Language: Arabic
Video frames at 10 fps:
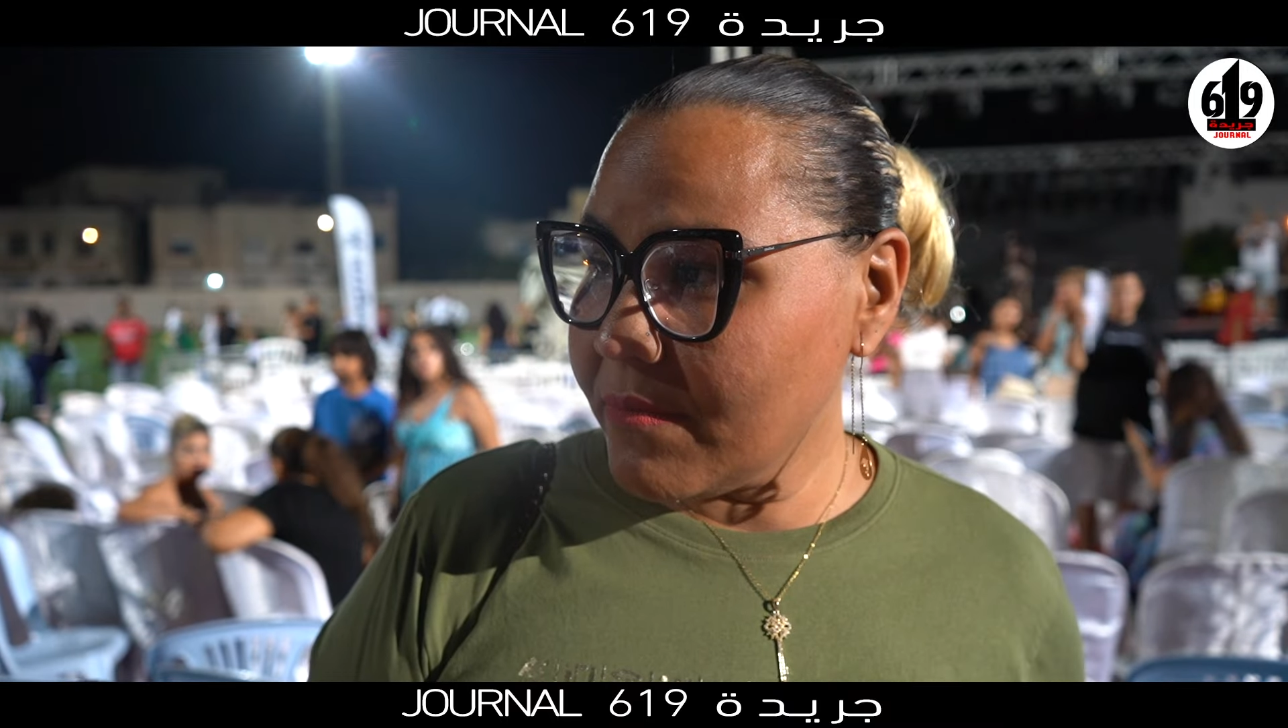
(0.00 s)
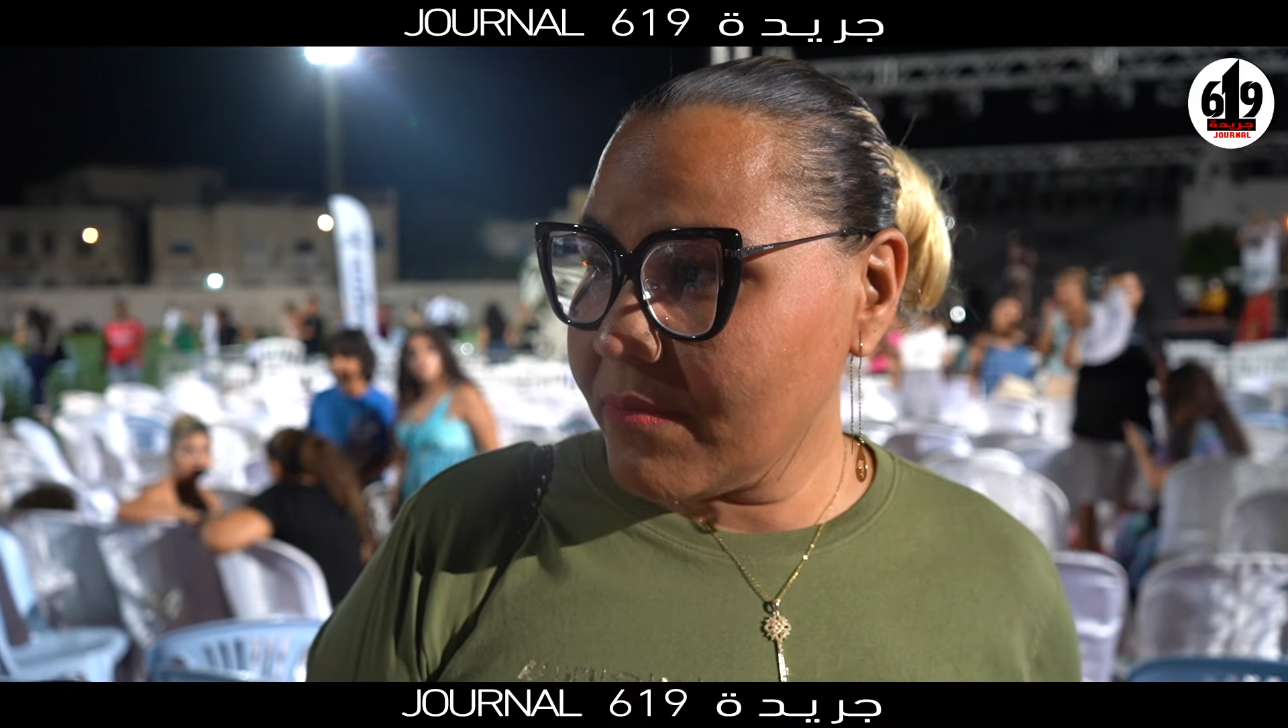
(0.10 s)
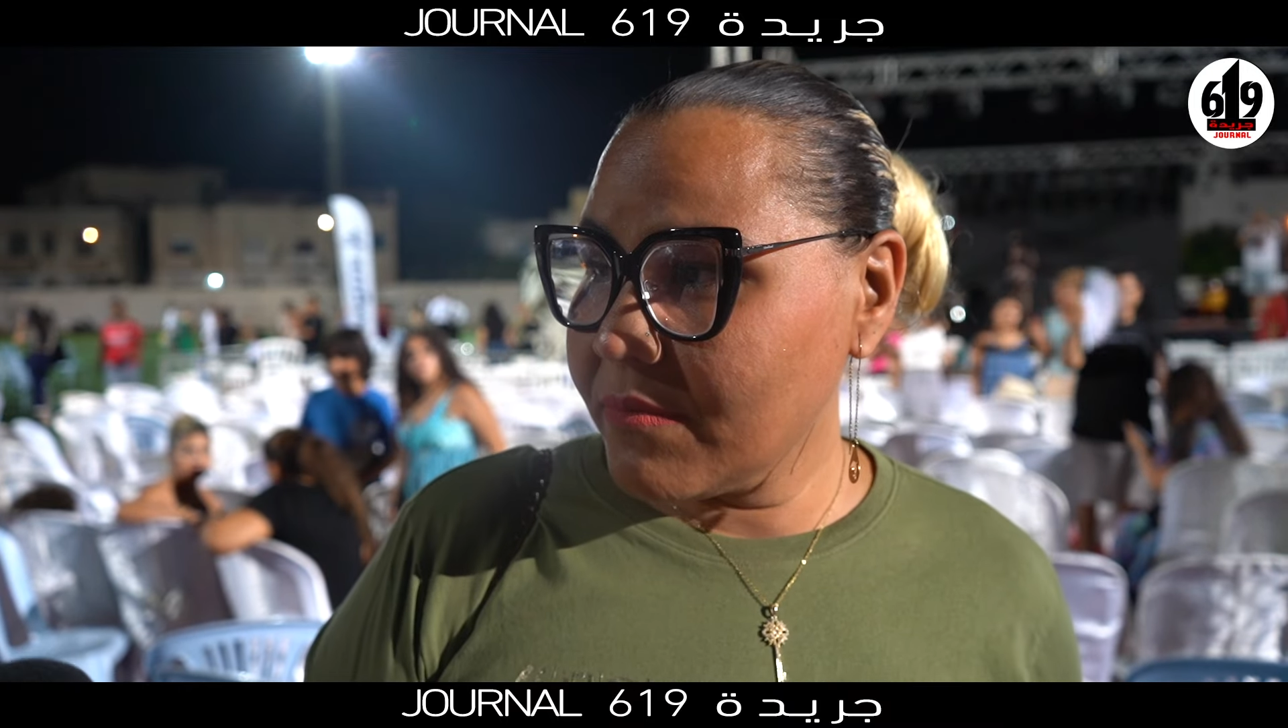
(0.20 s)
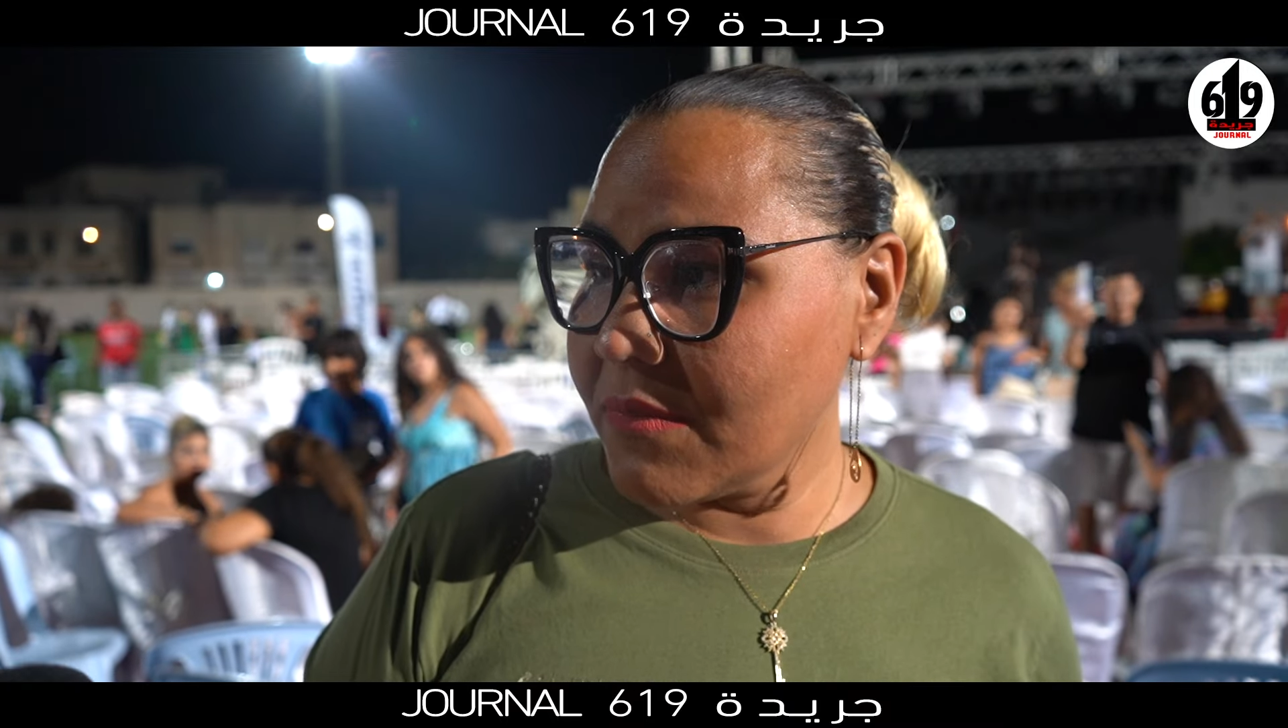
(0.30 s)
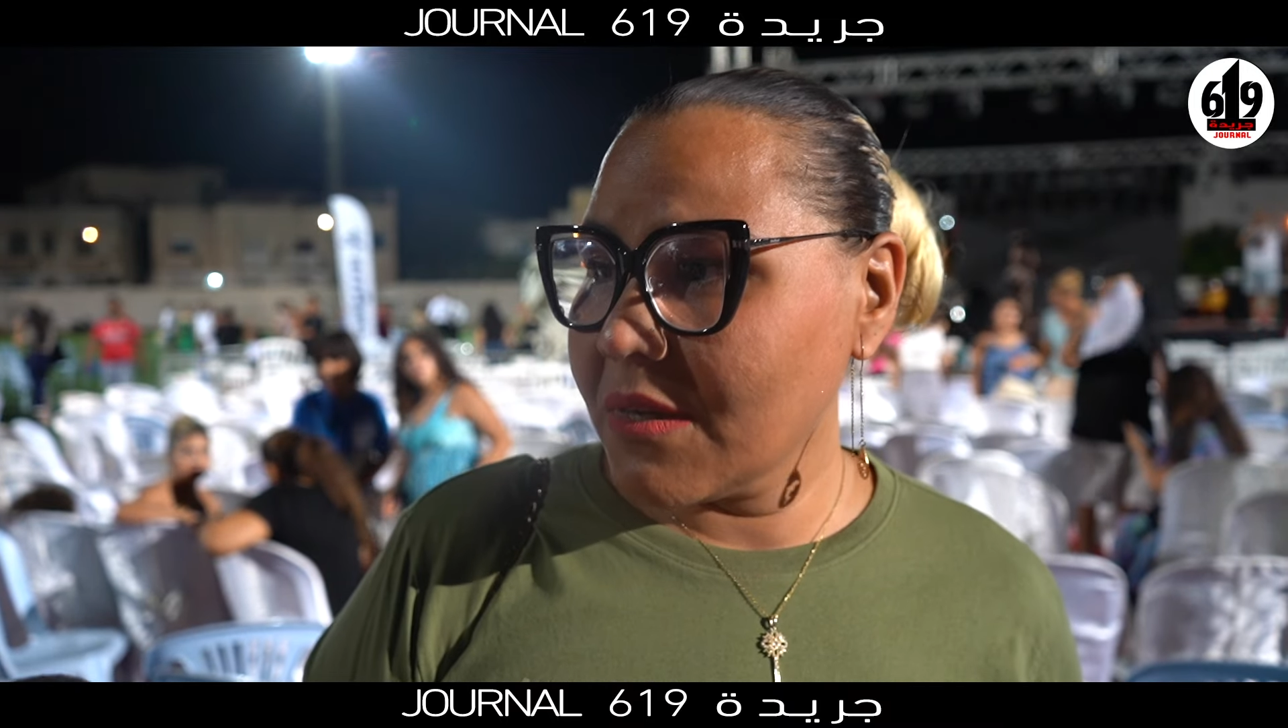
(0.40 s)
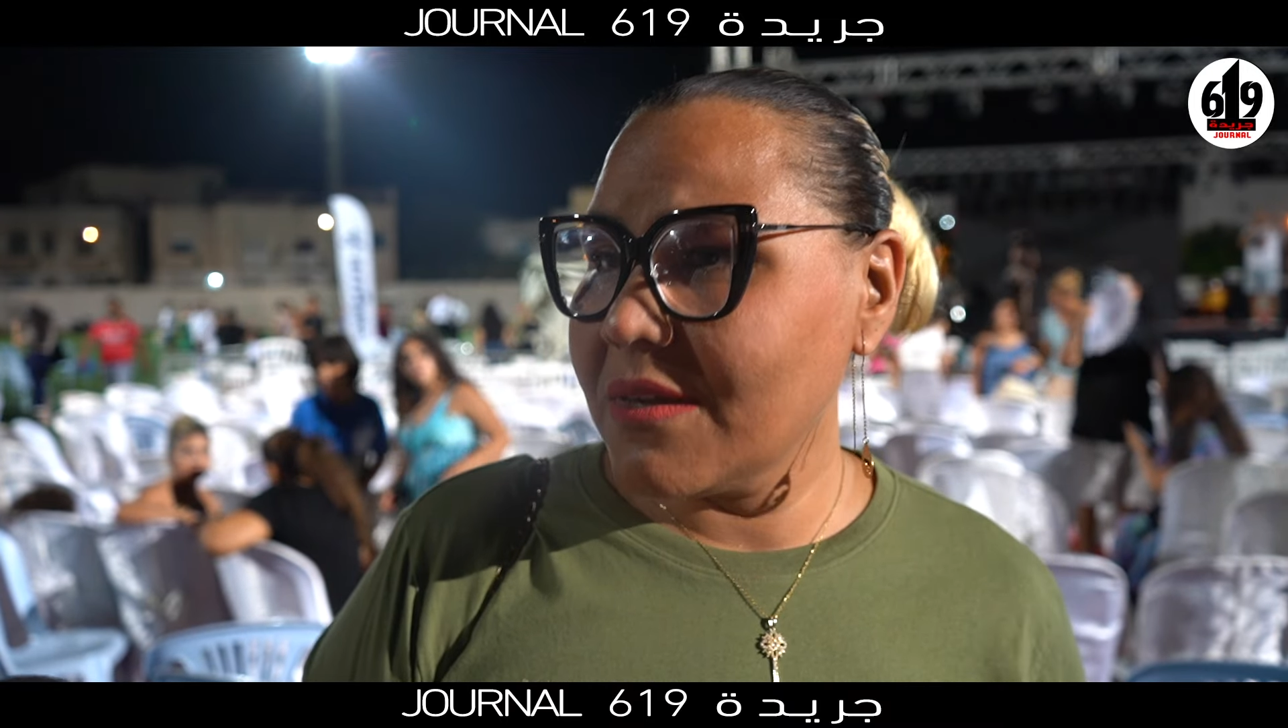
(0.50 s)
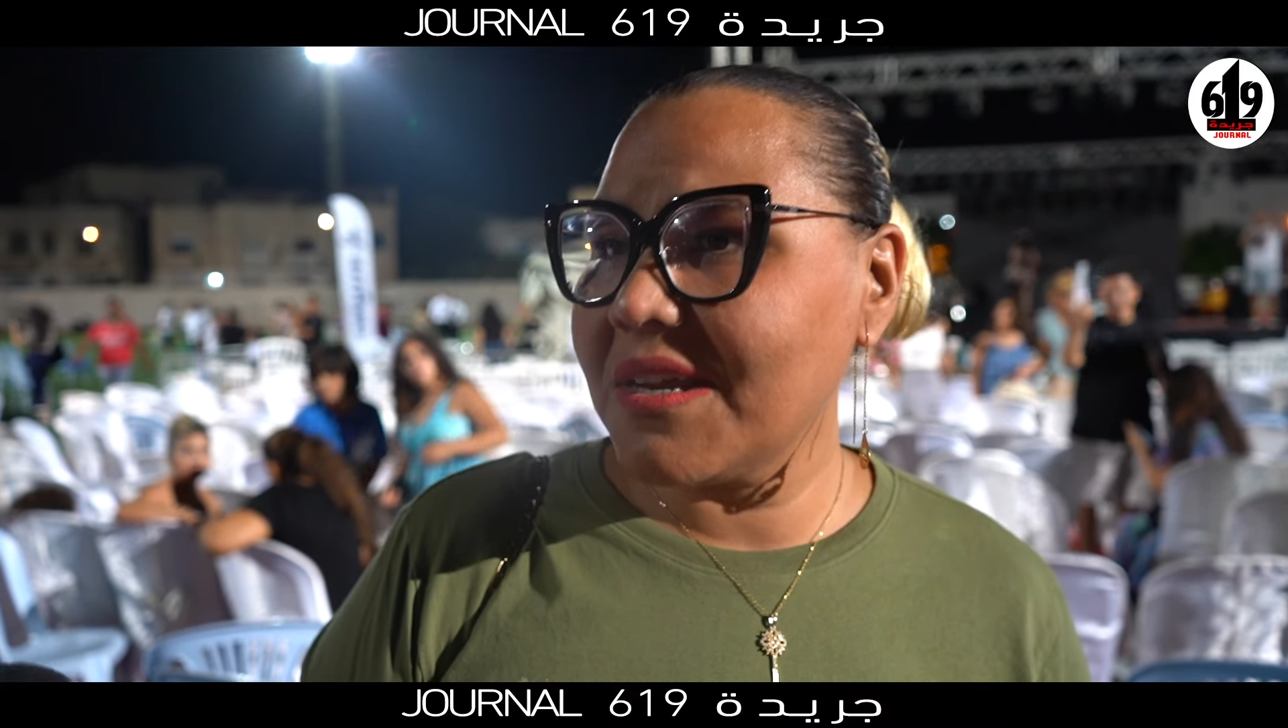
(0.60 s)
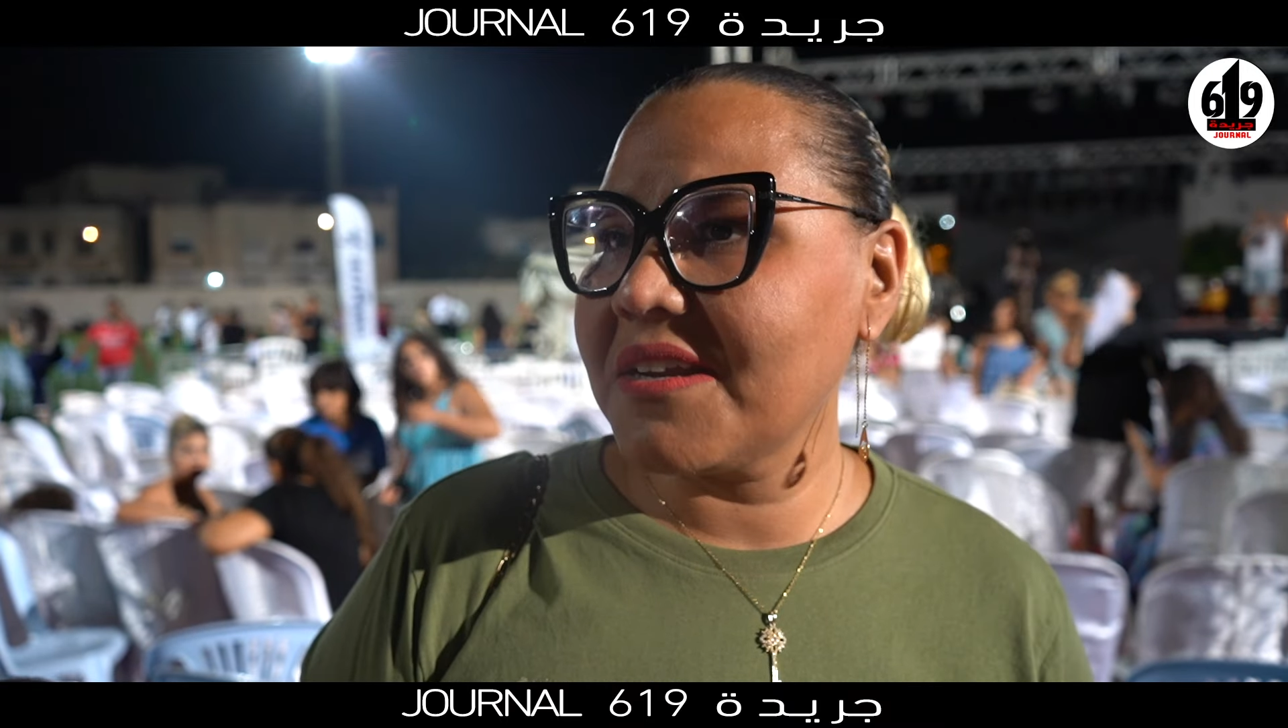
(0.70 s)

اكثر اللي